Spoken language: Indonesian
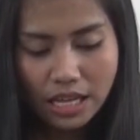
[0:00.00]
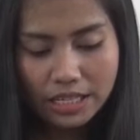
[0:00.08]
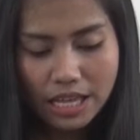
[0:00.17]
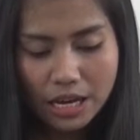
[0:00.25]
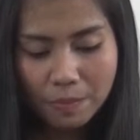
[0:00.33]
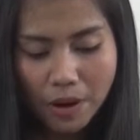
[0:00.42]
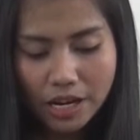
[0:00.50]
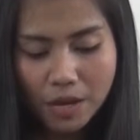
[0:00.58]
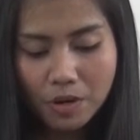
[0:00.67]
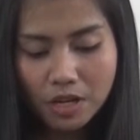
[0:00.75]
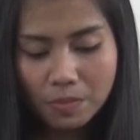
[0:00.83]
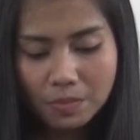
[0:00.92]
daripada
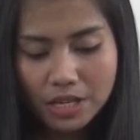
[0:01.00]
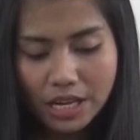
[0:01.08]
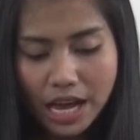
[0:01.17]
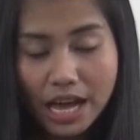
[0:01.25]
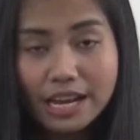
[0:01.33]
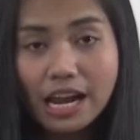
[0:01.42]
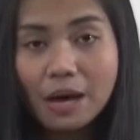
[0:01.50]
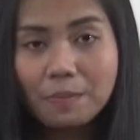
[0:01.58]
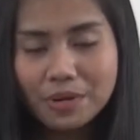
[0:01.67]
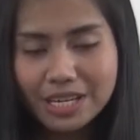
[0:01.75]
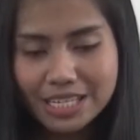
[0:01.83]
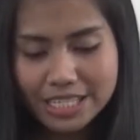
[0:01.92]
bergembira dalam
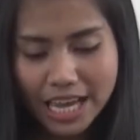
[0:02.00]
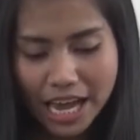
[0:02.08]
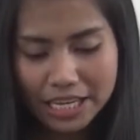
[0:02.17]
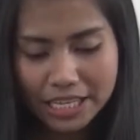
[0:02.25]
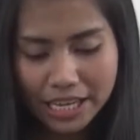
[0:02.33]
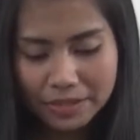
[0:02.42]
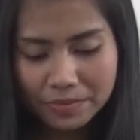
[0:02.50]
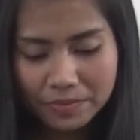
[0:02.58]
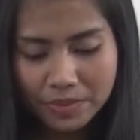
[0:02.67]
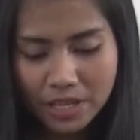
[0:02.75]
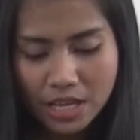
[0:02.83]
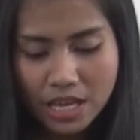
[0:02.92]
pekerjaannya,
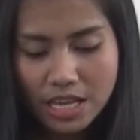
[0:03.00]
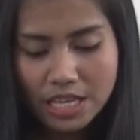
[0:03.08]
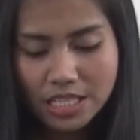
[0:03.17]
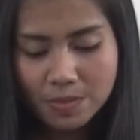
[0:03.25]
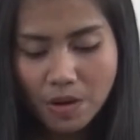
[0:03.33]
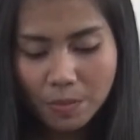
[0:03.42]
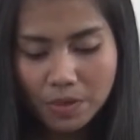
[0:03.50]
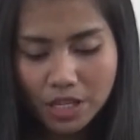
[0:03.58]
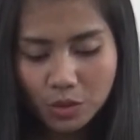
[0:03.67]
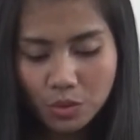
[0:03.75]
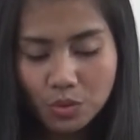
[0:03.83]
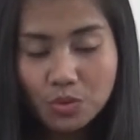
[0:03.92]
sebab
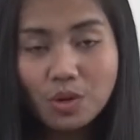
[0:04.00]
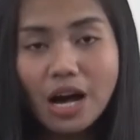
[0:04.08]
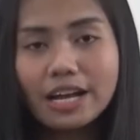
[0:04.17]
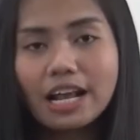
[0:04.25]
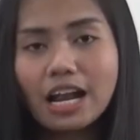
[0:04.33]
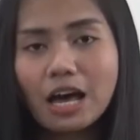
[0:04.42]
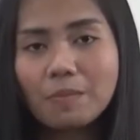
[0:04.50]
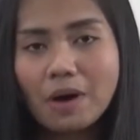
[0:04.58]
itu adalah